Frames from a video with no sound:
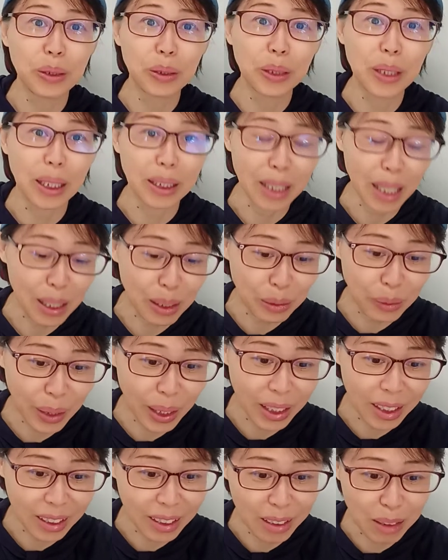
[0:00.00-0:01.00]
有点太
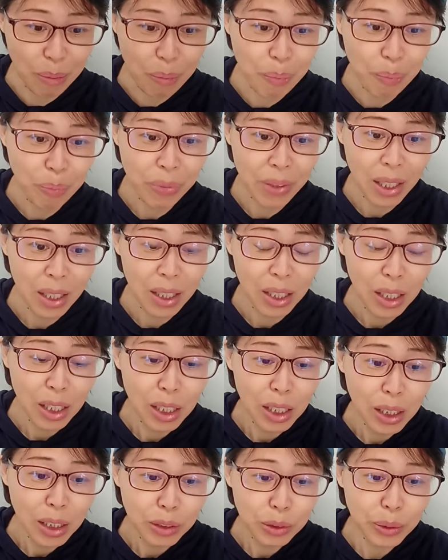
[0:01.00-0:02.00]
乱了哈。
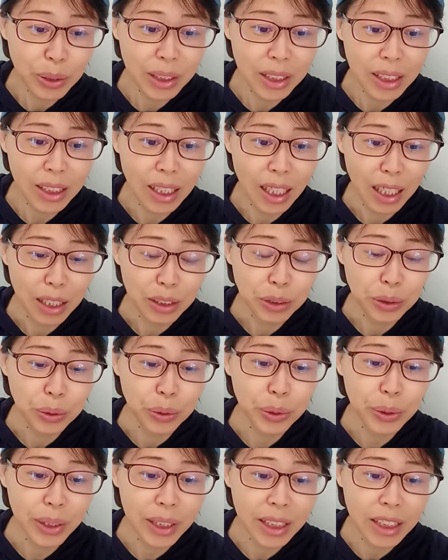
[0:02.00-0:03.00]
最近啊，
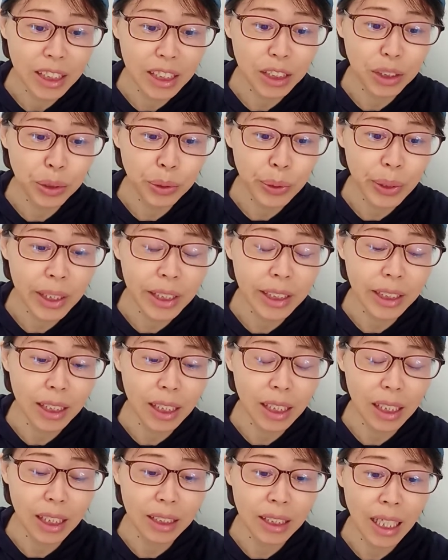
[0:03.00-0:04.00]
徐瑞芝缺
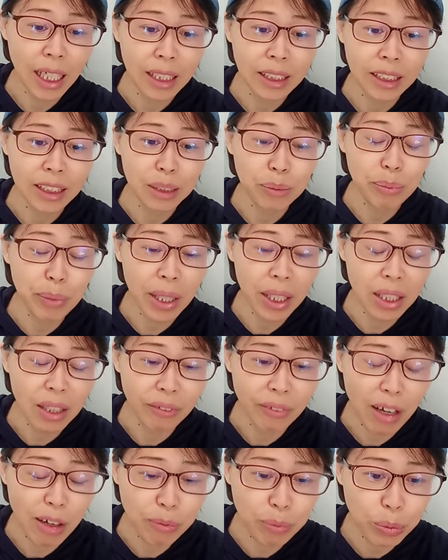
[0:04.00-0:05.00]
席了他新片
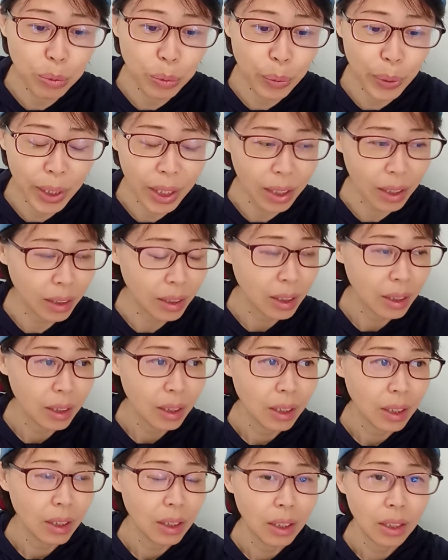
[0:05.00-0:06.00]
的发布会，
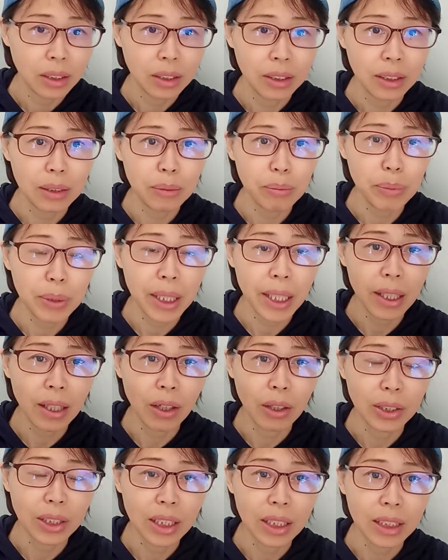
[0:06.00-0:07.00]
新片
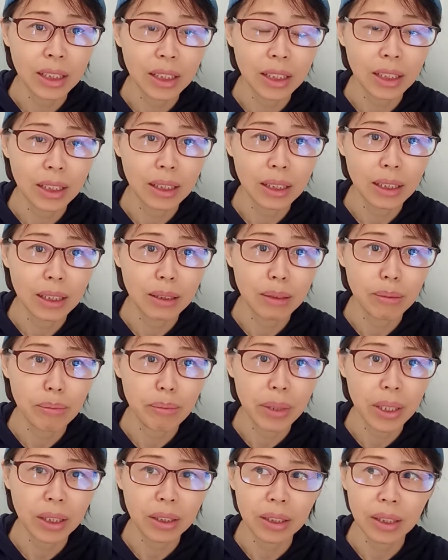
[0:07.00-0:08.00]
好像
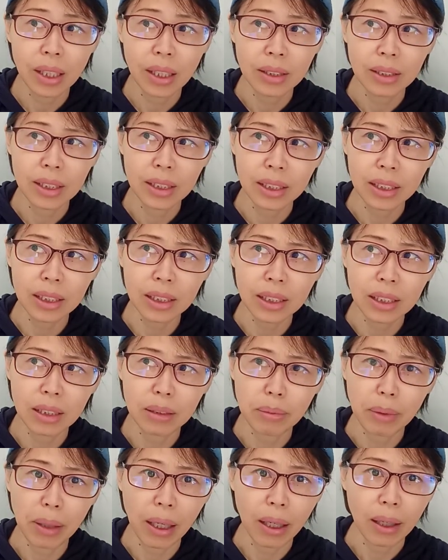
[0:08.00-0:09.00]
是《明天的记
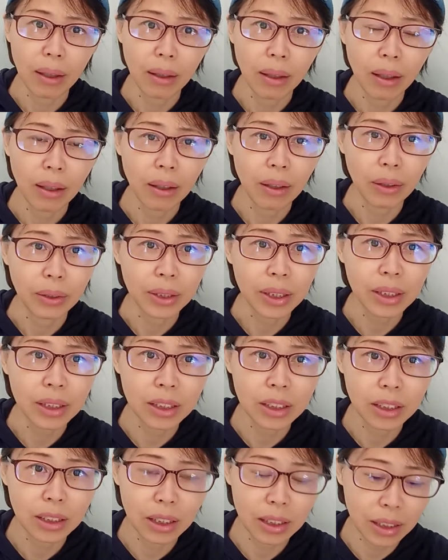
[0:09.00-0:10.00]
忆》吧，好像
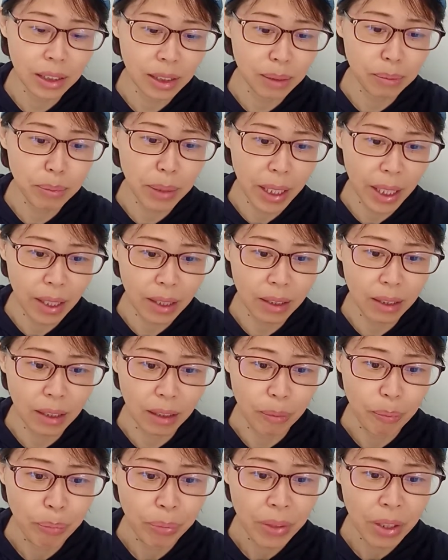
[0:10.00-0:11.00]
是这个新片
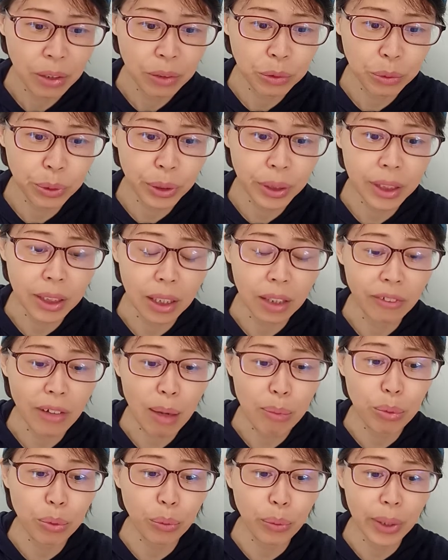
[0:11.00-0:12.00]
啊。缺席了
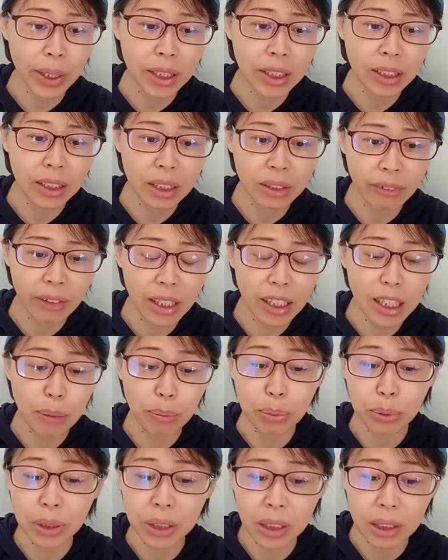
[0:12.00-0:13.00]
发布会是因为他
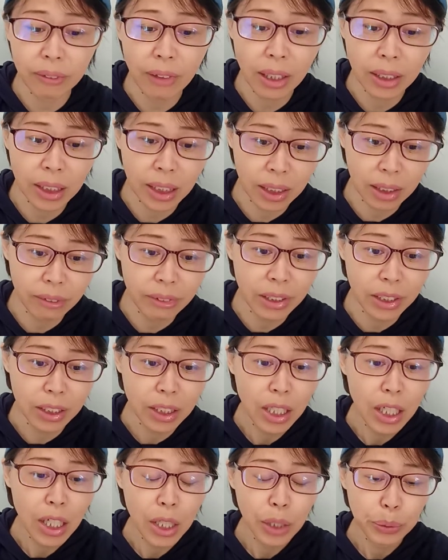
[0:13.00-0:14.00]
不希望提
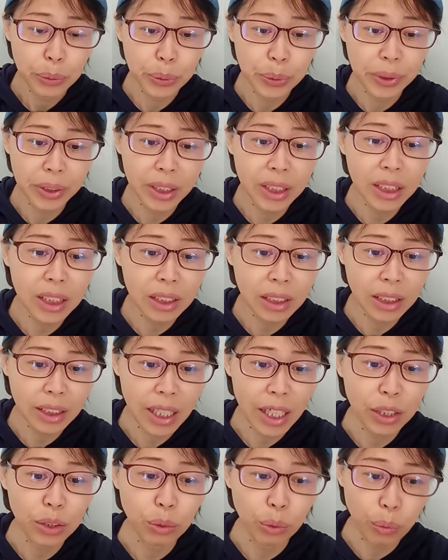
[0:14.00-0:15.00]
问与金正
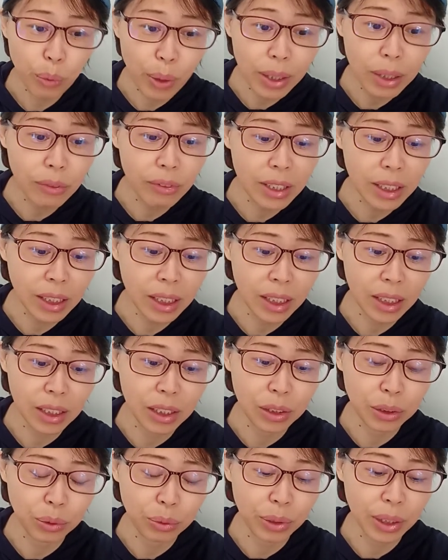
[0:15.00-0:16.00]
贤有关的问
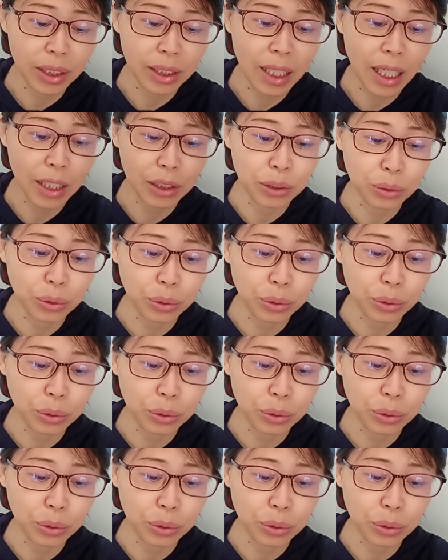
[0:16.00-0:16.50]
题，所以他